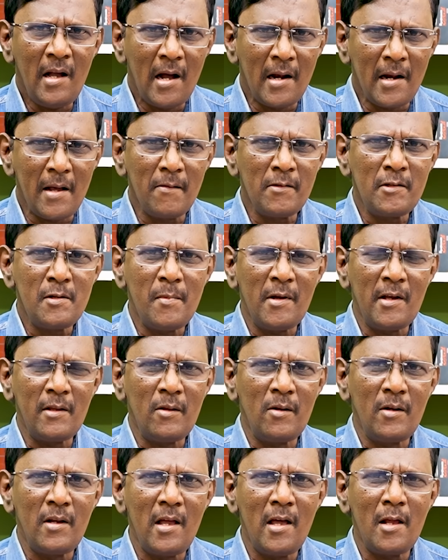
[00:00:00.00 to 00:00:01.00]
அனாவசியமாக
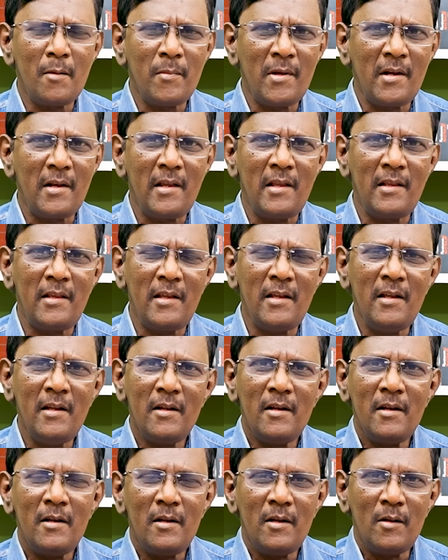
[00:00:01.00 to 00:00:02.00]
எதுவும் நேர்மை நீதி
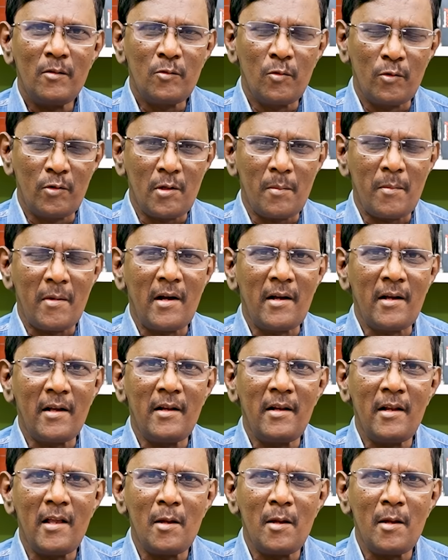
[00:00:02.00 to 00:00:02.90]
சுத்தமாக